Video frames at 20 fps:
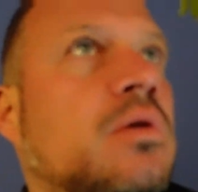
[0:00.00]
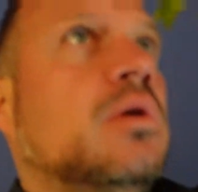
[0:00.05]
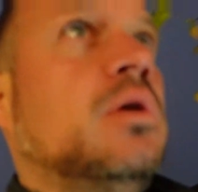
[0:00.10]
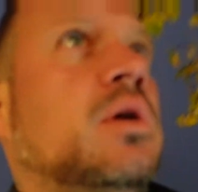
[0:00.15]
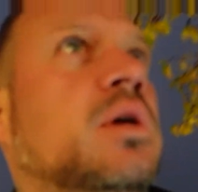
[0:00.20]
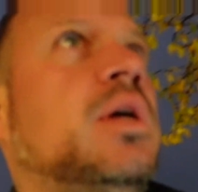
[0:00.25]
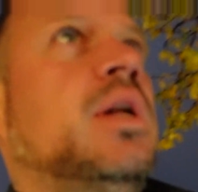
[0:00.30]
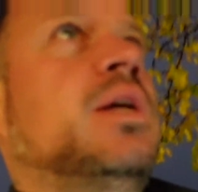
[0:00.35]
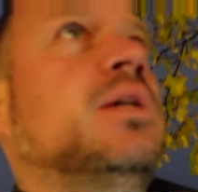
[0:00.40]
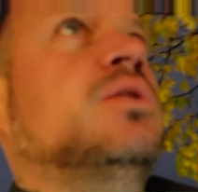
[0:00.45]

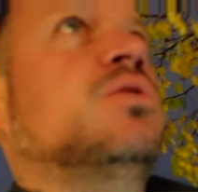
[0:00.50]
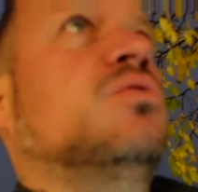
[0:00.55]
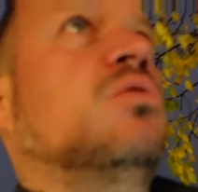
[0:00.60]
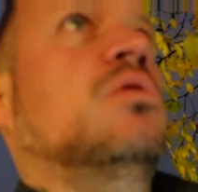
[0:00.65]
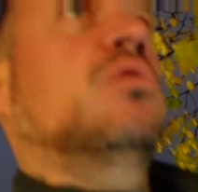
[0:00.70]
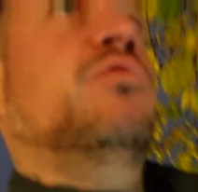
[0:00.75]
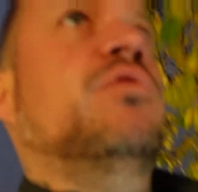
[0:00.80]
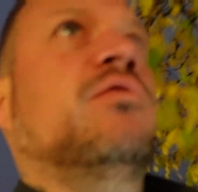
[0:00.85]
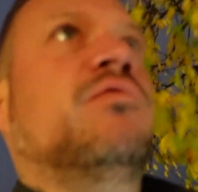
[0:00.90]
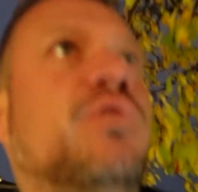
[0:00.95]
Ah, das soll
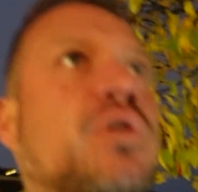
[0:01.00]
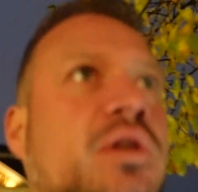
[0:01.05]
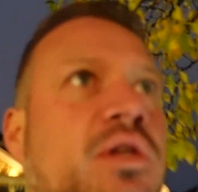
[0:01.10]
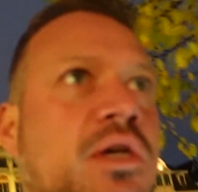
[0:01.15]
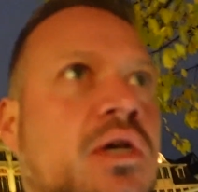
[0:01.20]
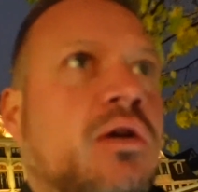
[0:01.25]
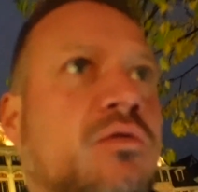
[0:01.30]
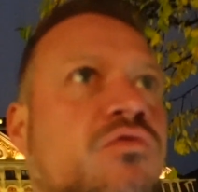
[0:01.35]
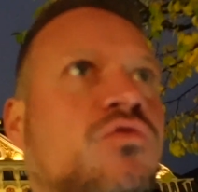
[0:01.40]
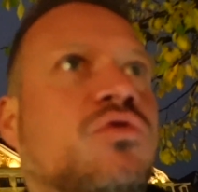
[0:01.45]
auf jeden Fall
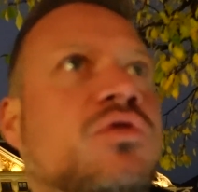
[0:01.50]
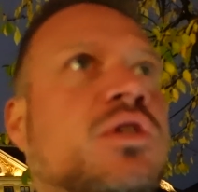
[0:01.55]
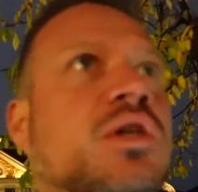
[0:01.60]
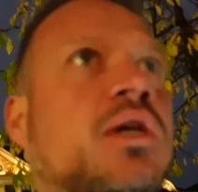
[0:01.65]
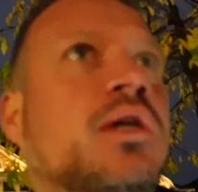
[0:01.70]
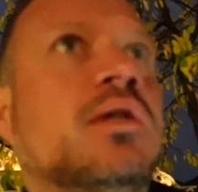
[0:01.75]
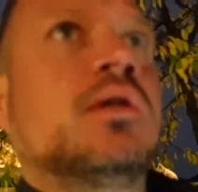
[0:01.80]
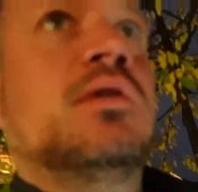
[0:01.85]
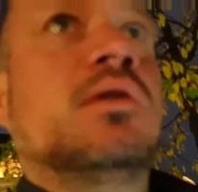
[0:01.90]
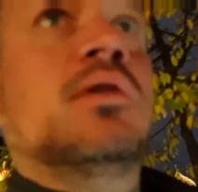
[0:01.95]
hier irgendwo
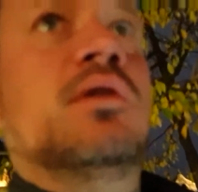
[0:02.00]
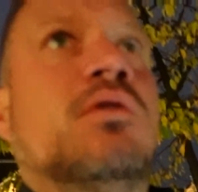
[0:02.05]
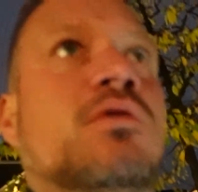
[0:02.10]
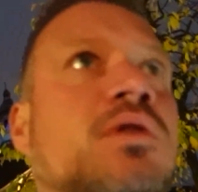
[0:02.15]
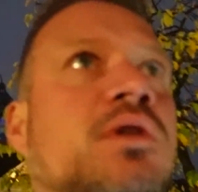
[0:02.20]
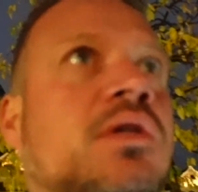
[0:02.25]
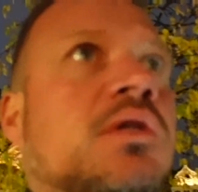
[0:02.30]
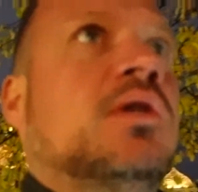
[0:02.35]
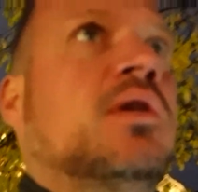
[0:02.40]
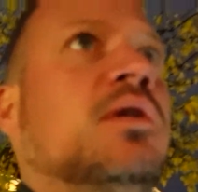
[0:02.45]
sein.
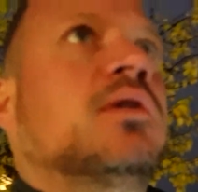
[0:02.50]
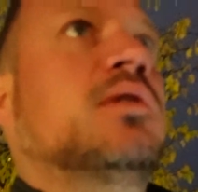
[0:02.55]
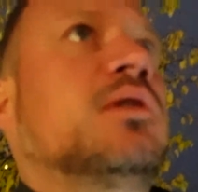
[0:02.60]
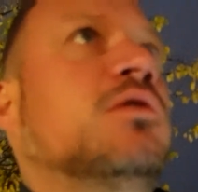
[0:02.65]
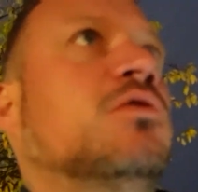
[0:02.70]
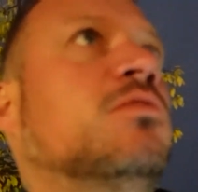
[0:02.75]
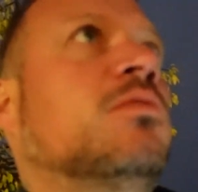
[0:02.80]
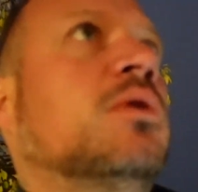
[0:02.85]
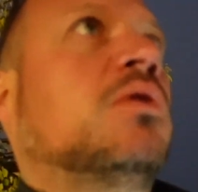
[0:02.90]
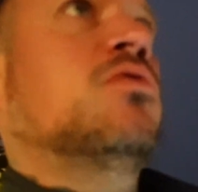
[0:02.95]
Okay, ich gehe jetzt
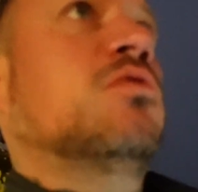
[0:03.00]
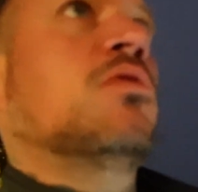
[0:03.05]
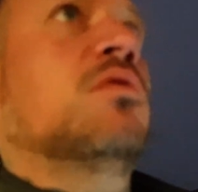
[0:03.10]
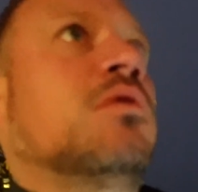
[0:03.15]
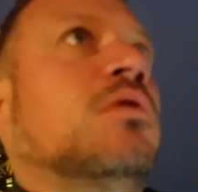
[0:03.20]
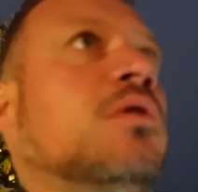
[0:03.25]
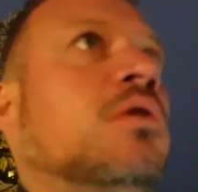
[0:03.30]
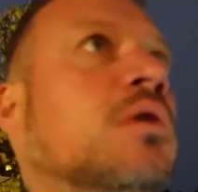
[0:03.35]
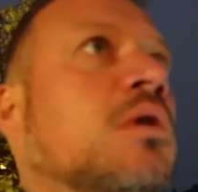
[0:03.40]
hier nochmal gucken.